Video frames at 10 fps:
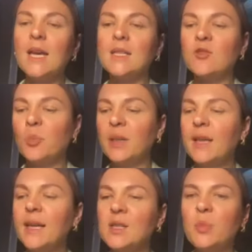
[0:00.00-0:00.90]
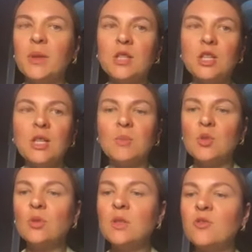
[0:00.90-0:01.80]
совпадает с положением
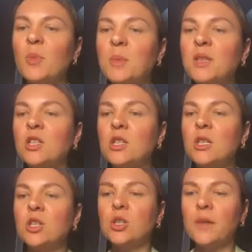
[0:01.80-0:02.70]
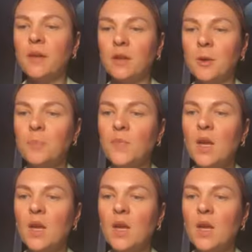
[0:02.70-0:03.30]
Солнца в момент рождения человека.